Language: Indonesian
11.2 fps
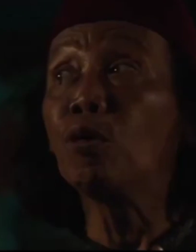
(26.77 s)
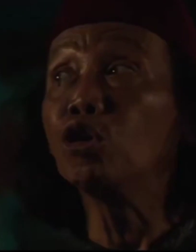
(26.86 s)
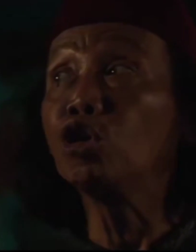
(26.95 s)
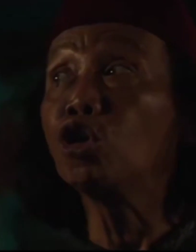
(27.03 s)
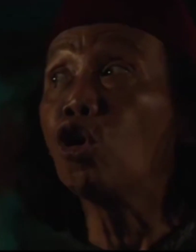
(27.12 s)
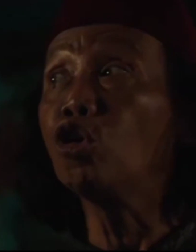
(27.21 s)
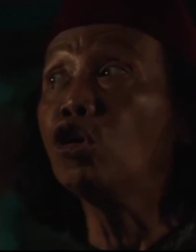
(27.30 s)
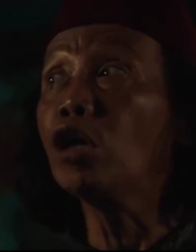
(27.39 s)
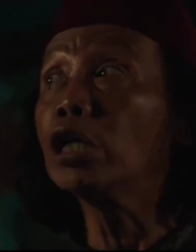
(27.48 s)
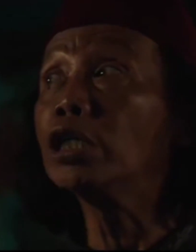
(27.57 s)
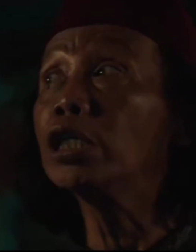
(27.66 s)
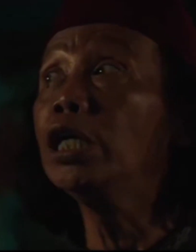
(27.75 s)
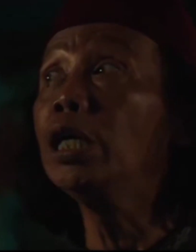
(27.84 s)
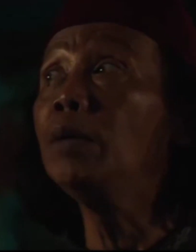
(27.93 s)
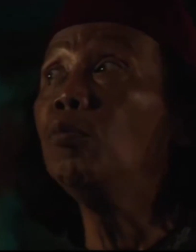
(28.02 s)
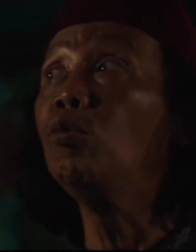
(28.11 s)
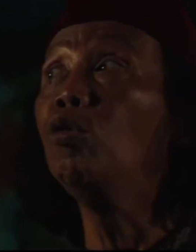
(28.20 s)
setiap bulannya
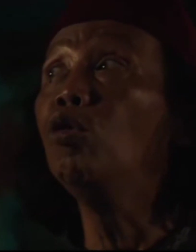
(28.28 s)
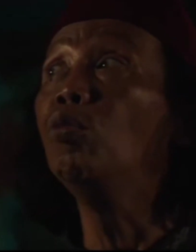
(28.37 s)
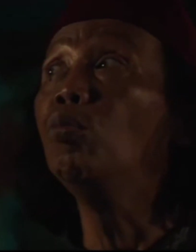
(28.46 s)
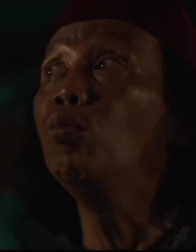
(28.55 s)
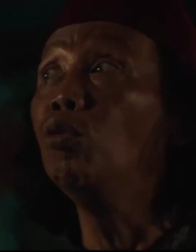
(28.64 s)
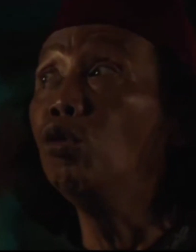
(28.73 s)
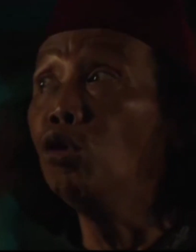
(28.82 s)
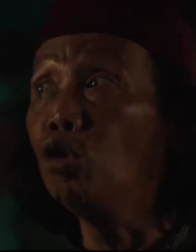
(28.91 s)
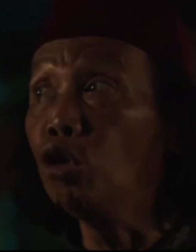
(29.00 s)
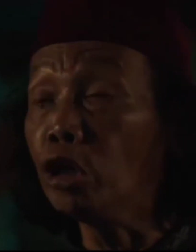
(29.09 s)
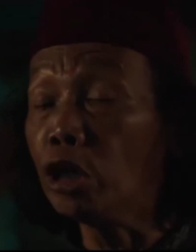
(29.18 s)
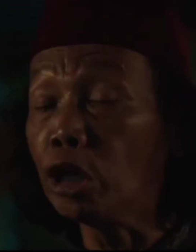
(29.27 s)
termasuk di bulan September